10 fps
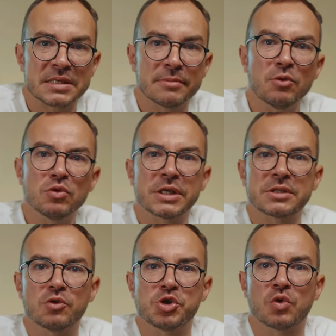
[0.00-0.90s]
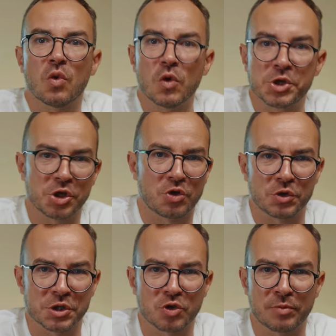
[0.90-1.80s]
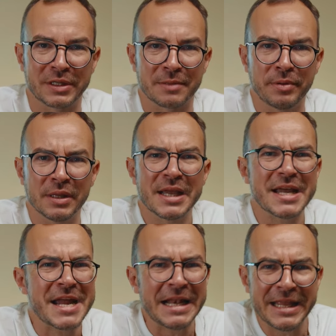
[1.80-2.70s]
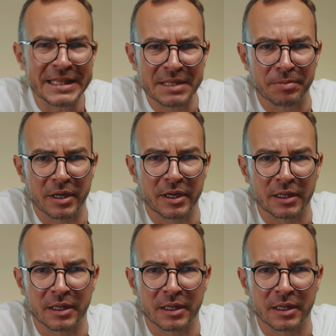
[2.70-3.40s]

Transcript: Самому застройщику очень хочет, чтобы это был элитный проект,